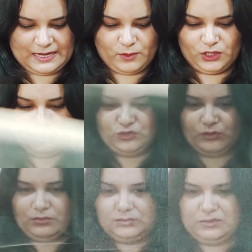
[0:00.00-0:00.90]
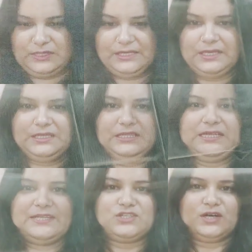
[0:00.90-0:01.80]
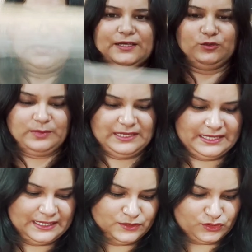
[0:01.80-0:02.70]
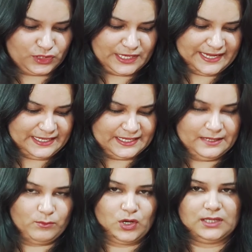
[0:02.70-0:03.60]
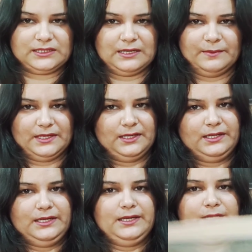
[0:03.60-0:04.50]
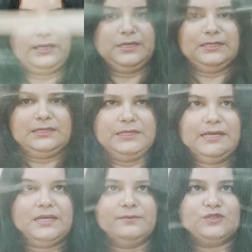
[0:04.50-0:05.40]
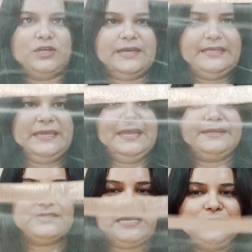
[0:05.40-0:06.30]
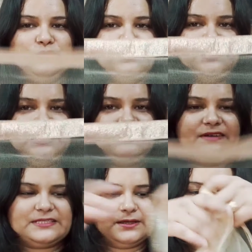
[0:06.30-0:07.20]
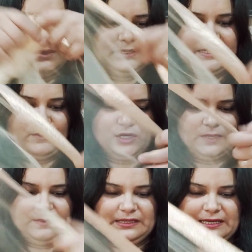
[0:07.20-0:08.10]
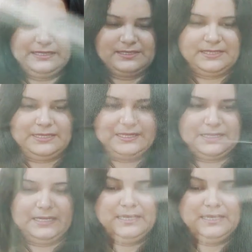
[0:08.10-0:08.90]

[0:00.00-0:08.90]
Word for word: है बहुत ही नहीं इतना चौड़ा है दुपट्टे का जो चौड़ाई है ना बहुत कम है ये इतना कम चौड़ाई है एंड चारों ही तरफ ऐसा ये बॉर्डर मिलता है इस तरीके का